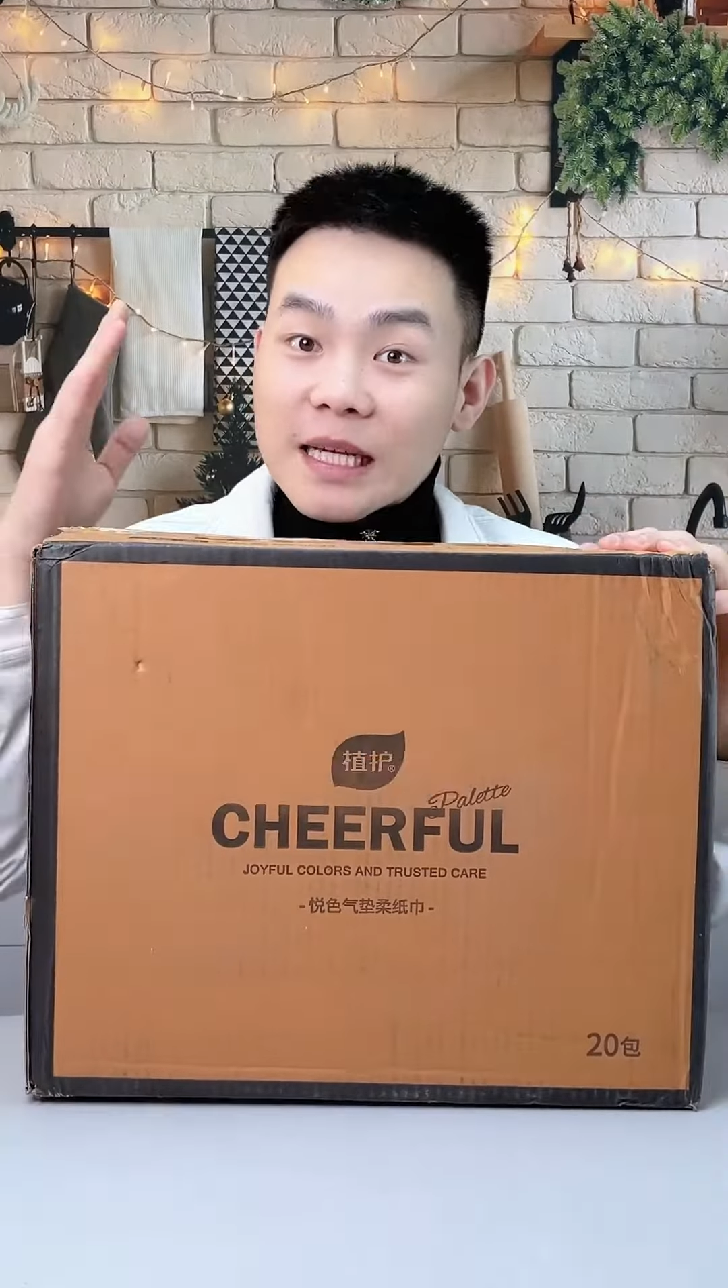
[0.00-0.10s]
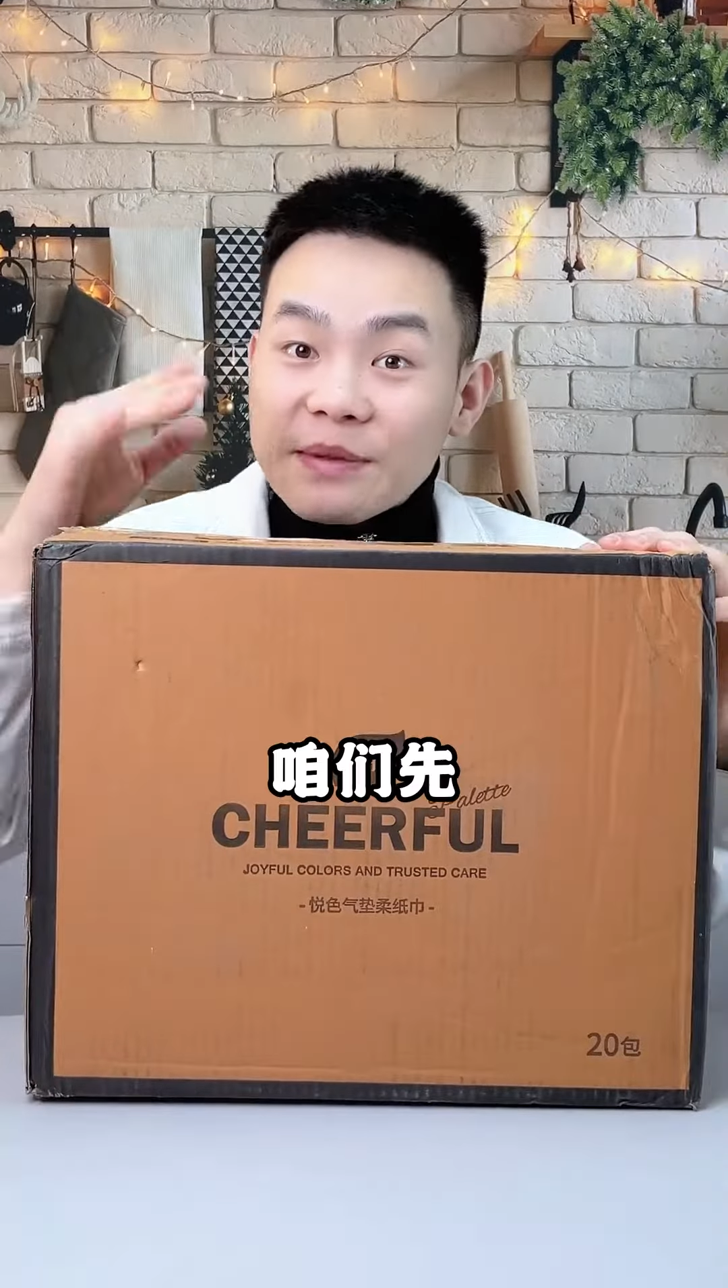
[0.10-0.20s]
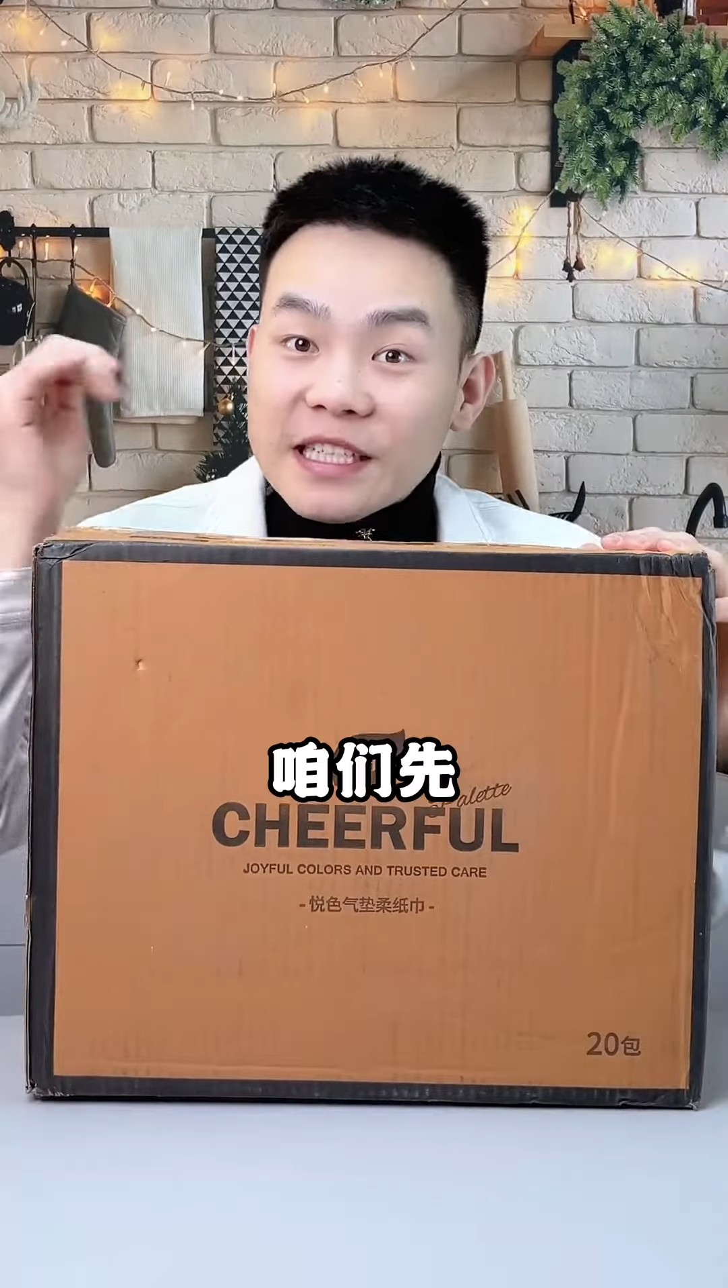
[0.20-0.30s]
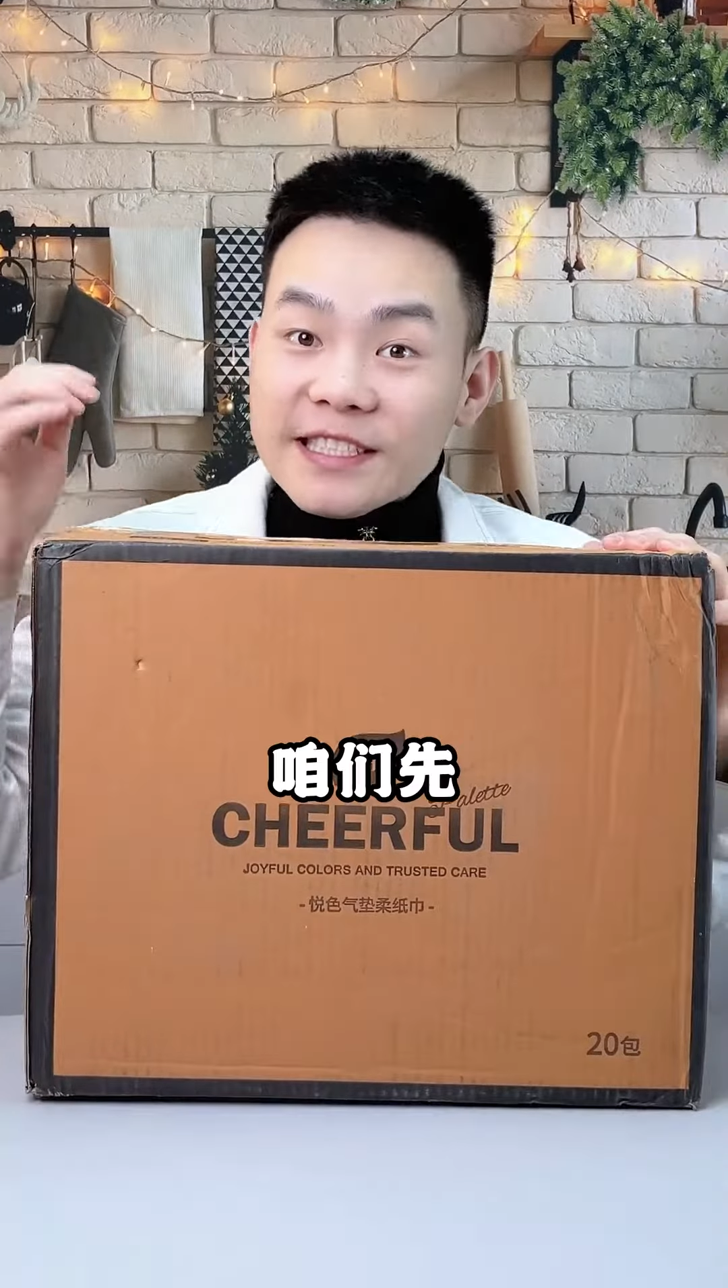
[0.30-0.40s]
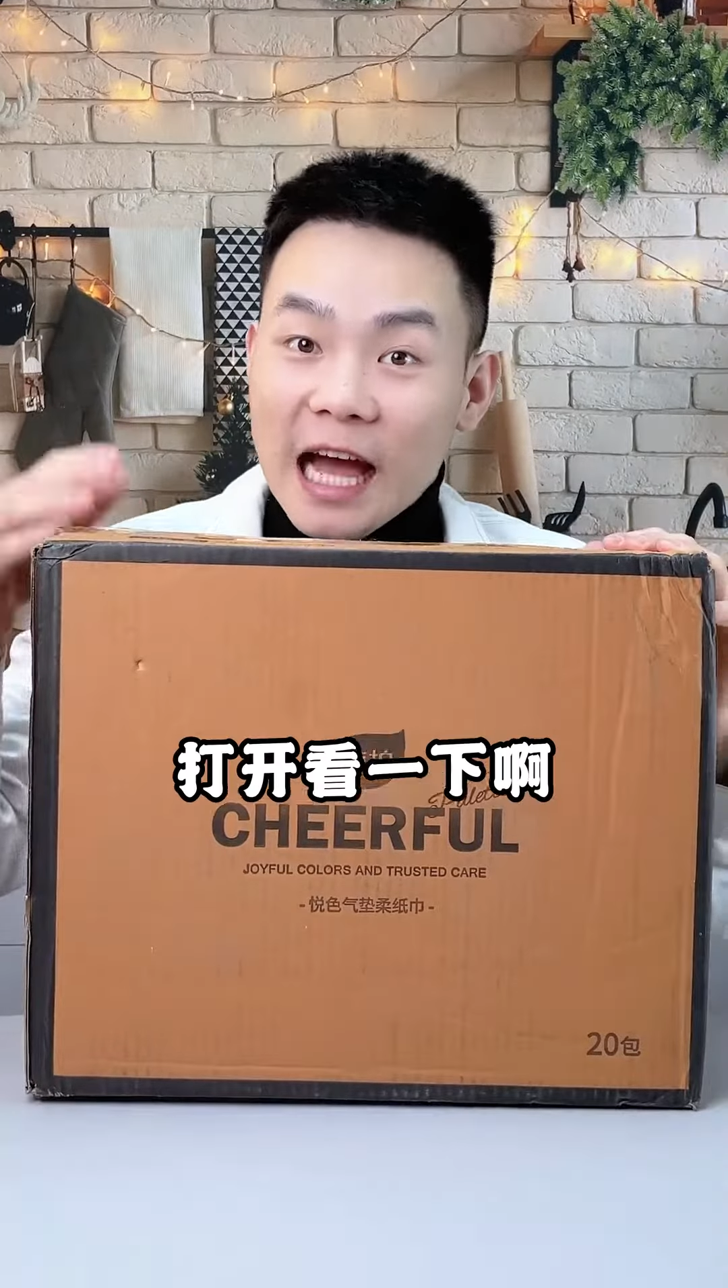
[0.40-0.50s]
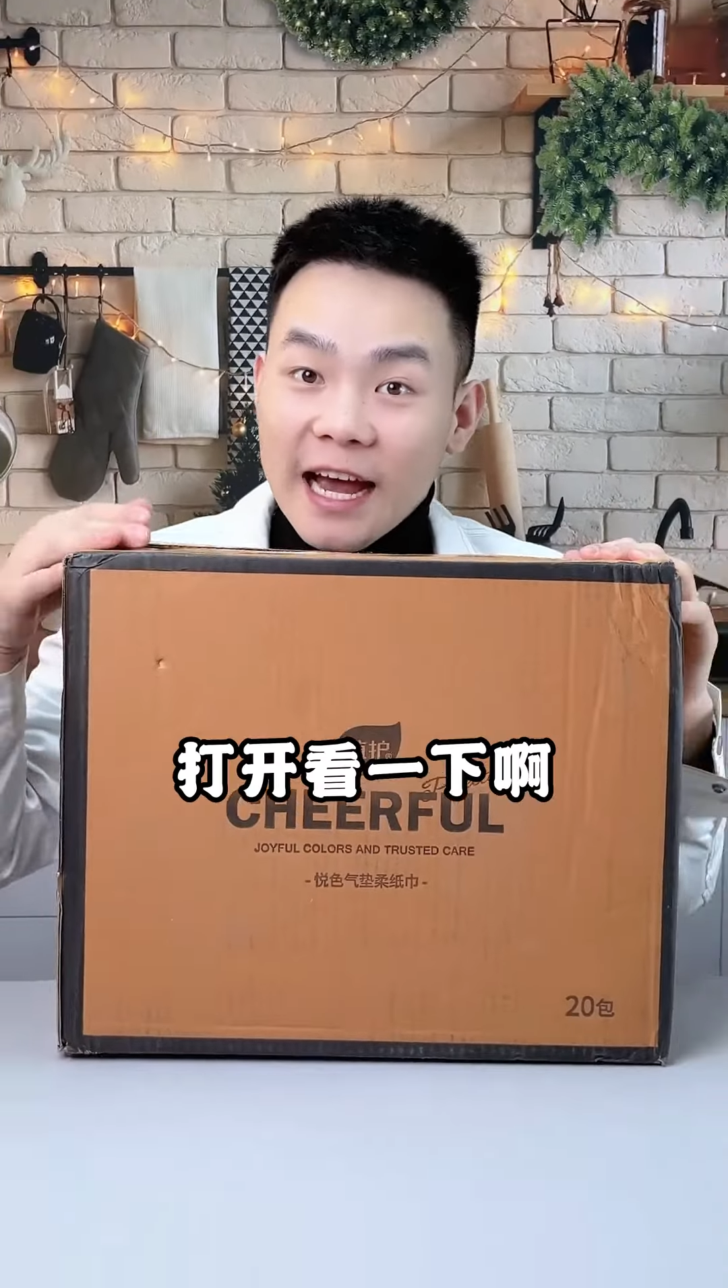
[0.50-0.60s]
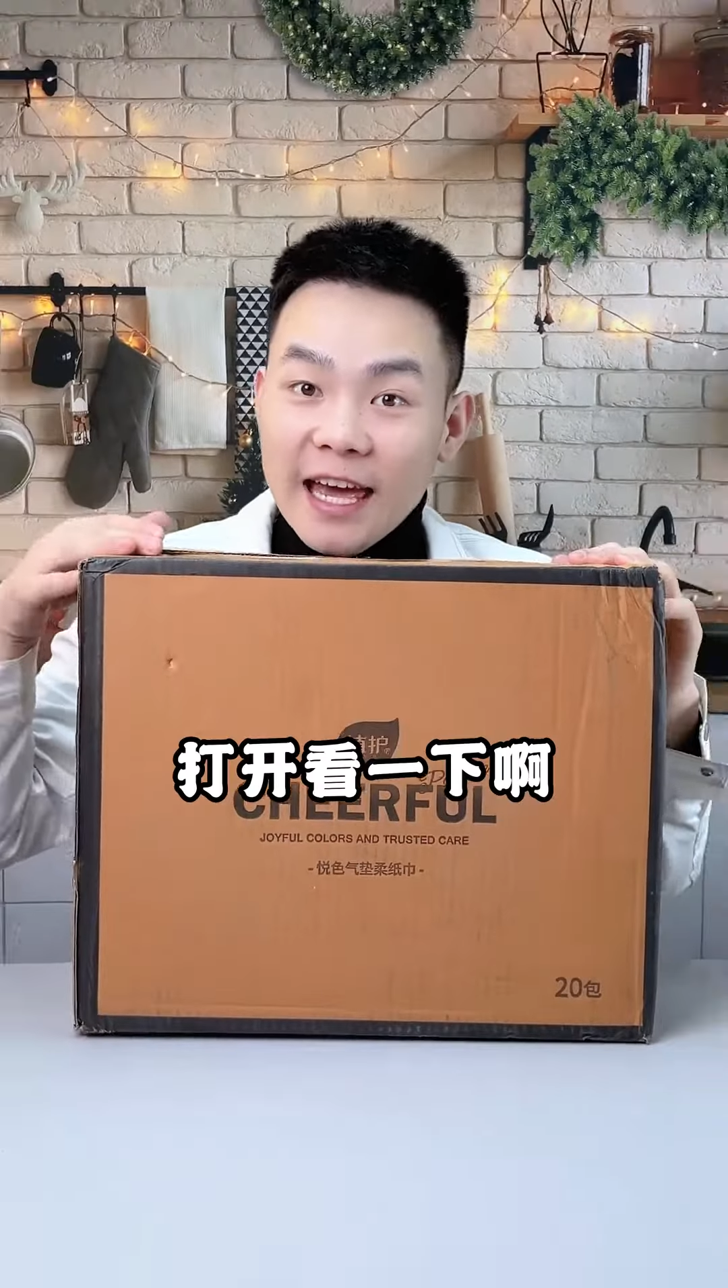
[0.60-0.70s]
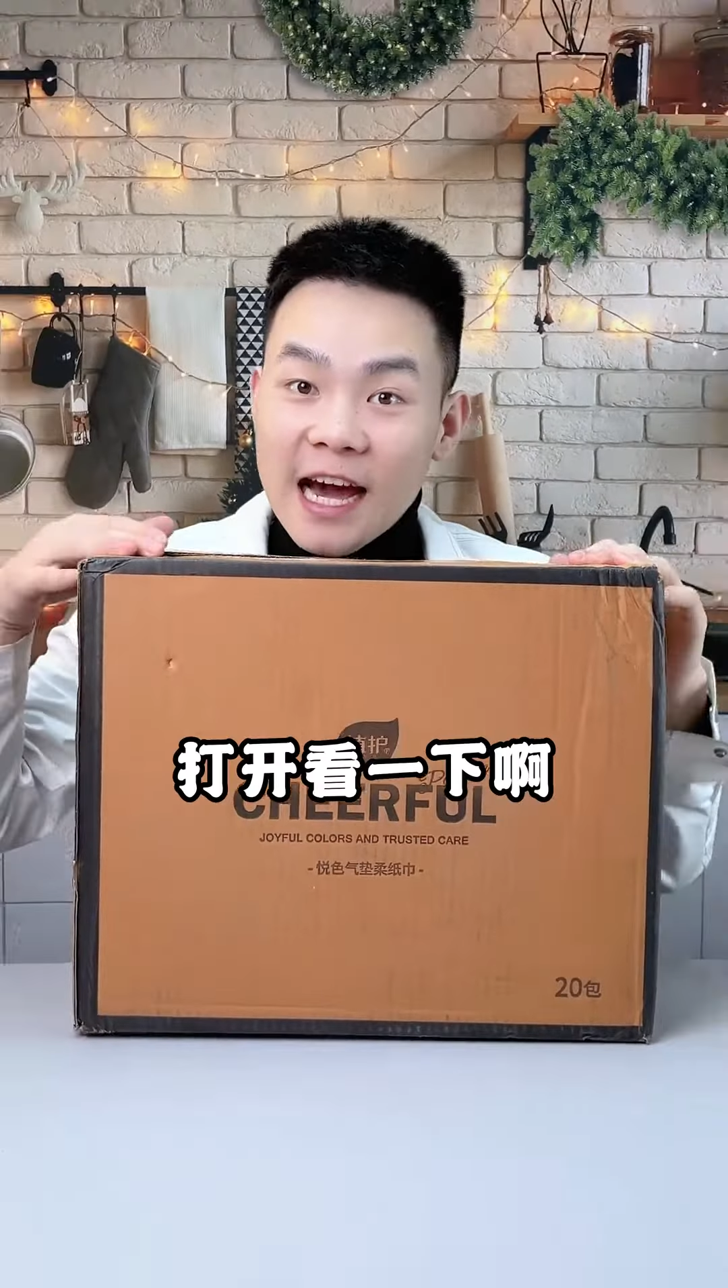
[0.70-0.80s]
咱们先打开